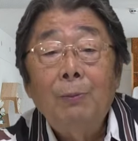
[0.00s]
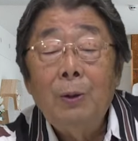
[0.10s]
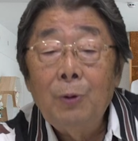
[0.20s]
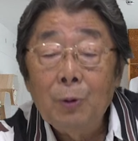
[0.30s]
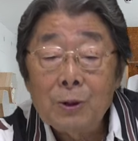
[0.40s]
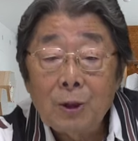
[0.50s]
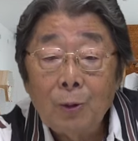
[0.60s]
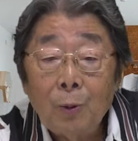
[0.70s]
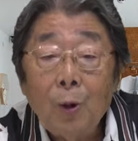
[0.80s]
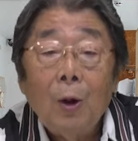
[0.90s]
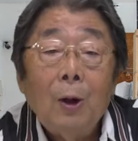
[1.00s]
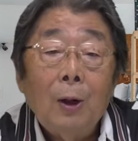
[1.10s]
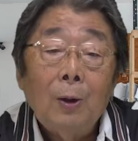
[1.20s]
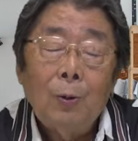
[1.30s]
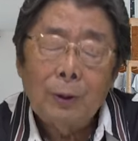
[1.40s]
微妙ですけども、
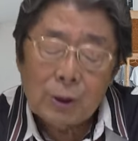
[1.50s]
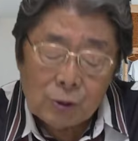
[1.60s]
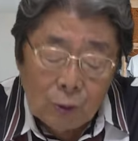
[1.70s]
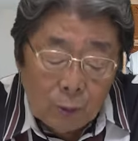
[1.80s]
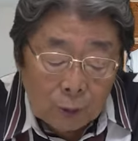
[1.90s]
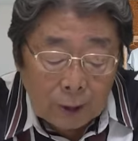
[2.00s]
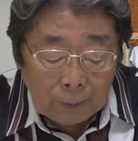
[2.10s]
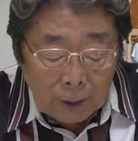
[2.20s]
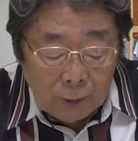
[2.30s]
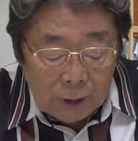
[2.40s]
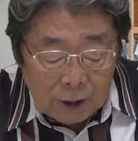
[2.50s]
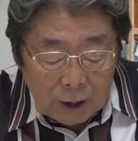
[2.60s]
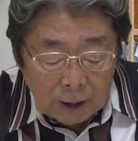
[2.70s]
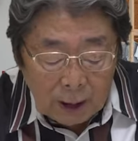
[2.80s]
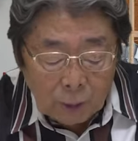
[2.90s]
私は思った。藤
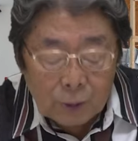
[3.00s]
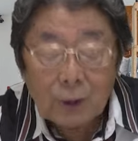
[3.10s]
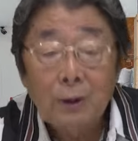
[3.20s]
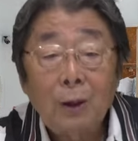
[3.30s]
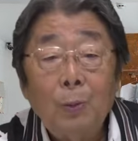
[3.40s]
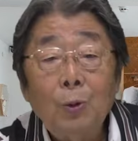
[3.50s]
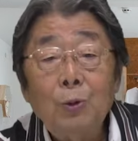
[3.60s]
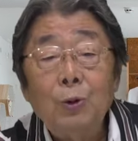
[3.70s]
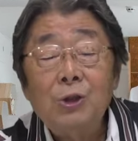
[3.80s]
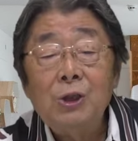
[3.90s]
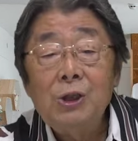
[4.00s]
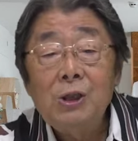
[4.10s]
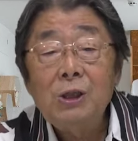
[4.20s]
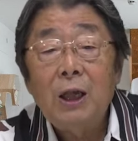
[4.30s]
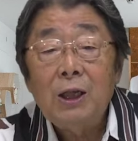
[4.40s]
田七子さんなんかもっと
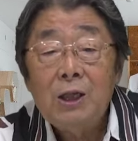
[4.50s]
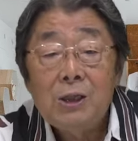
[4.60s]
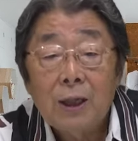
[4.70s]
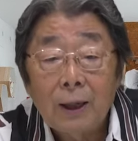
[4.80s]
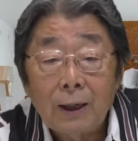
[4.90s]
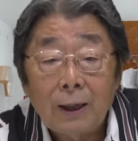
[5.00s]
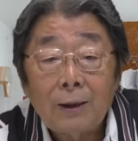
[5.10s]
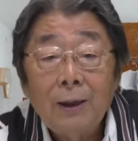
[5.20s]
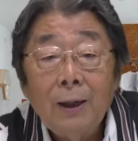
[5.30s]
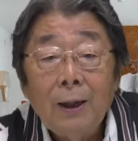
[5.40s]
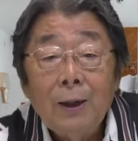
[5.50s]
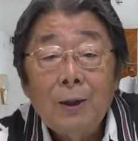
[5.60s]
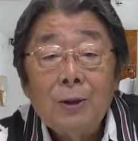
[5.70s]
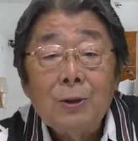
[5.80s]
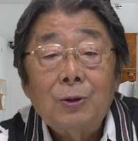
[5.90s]
信じていいんじゃないか。
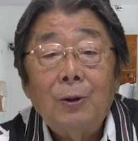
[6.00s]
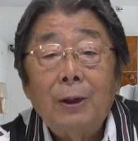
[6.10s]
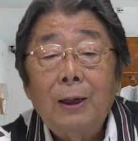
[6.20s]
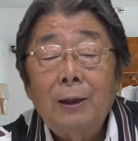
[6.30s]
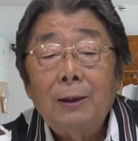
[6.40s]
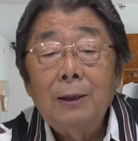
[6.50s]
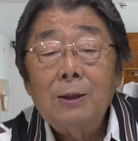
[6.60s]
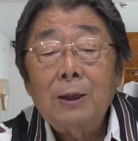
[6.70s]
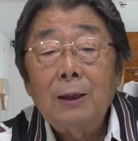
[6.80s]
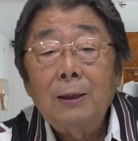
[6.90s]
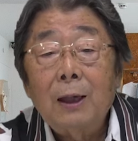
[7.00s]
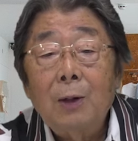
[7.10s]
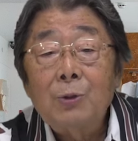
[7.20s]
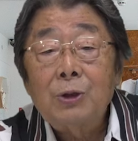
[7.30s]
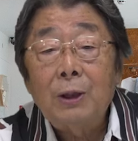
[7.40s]
それは携帯使った
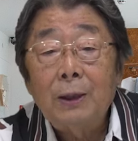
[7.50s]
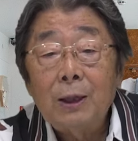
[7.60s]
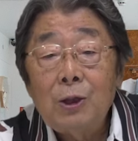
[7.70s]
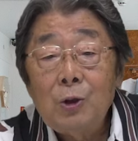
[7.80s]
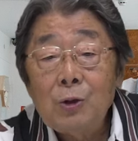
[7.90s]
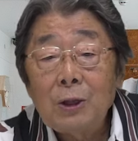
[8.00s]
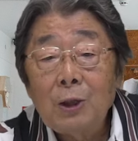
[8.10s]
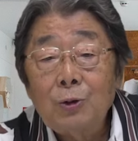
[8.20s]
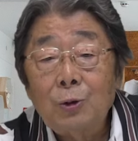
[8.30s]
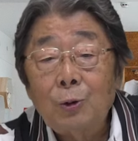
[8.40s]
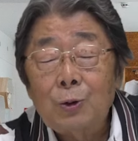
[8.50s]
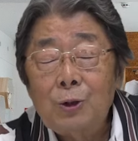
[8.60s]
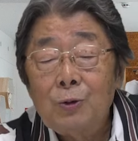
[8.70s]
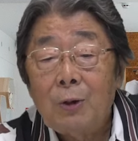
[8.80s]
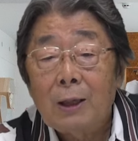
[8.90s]
かもしれない。旧社の人と
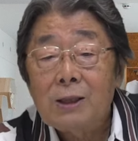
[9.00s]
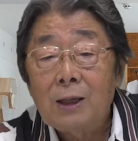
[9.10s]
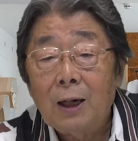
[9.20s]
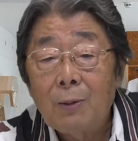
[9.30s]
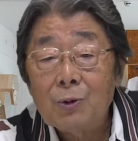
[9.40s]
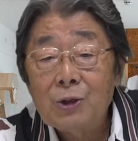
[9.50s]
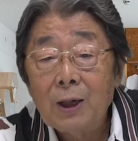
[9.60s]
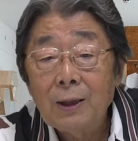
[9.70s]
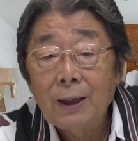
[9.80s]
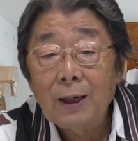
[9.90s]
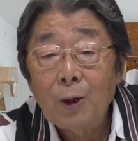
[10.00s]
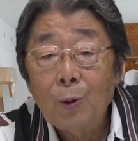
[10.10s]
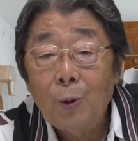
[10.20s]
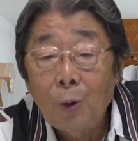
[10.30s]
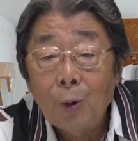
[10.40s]
通話したかもしれないけ
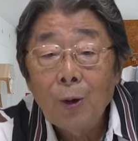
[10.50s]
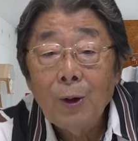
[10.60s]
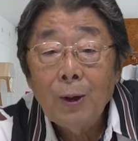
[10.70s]
ども、